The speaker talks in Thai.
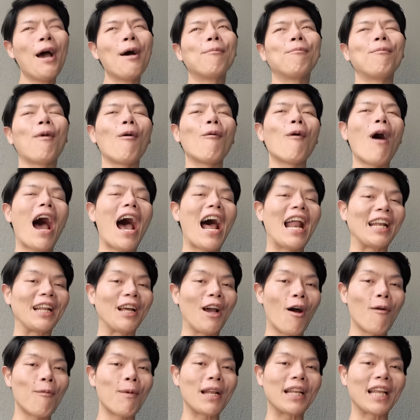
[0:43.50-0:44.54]
เมื่อวาน
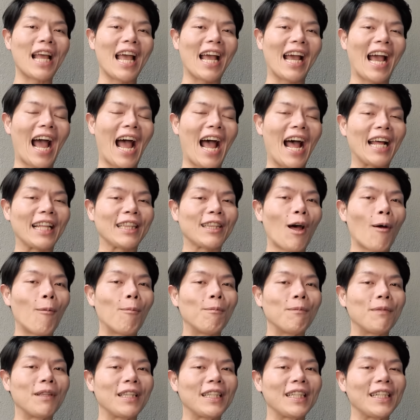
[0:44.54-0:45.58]
ก็เป็นไงคะต่อม
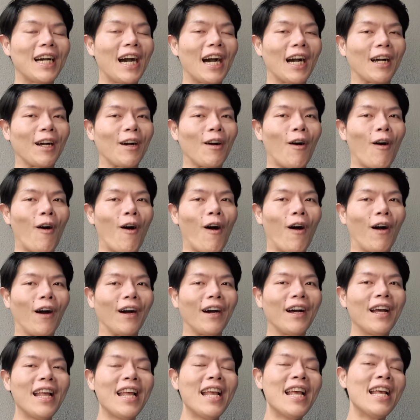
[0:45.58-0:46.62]
เสือกของ
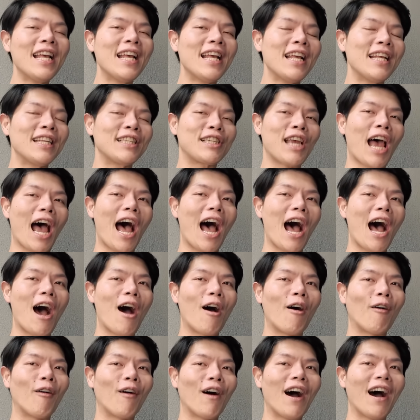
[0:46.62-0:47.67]
ชาว
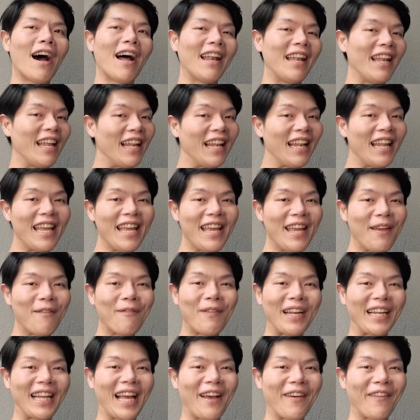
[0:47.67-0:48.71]
Lily
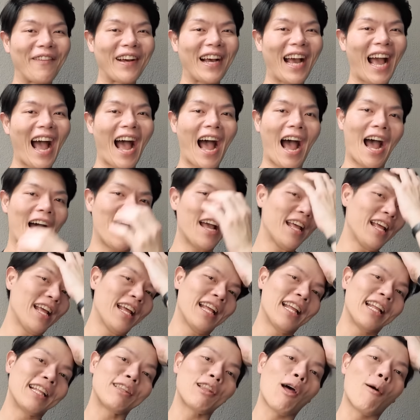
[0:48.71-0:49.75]
เป็นไงบ้างคะ
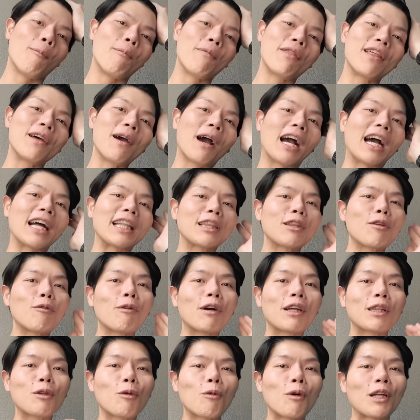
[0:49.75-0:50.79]
ต่อมเสือกกระตุก
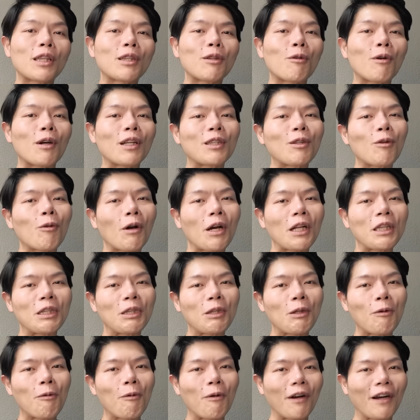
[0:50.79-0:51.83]

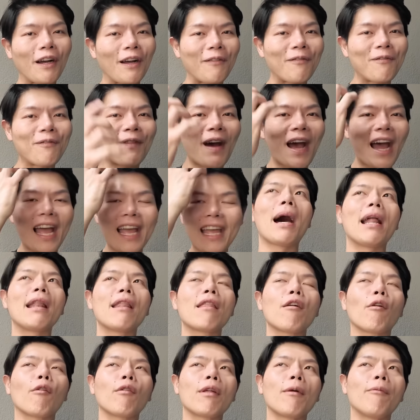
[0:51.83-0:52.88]
กันมาประมาณ
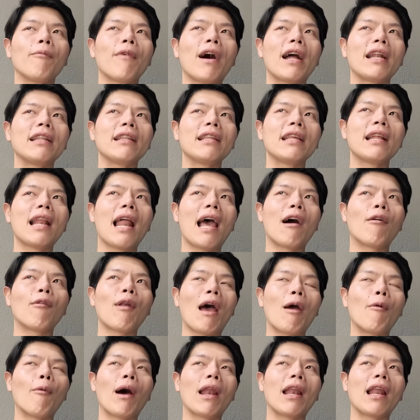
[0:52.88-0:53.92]
2-3 วันที่แล้ว
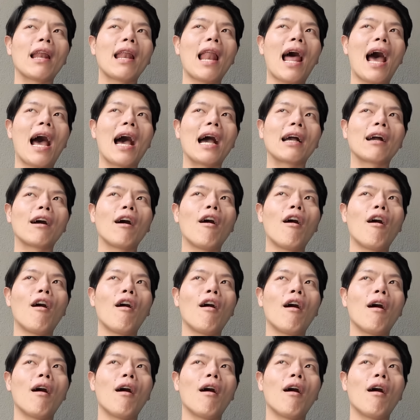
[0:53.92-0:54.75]
หลายวันแล้วล่ะก็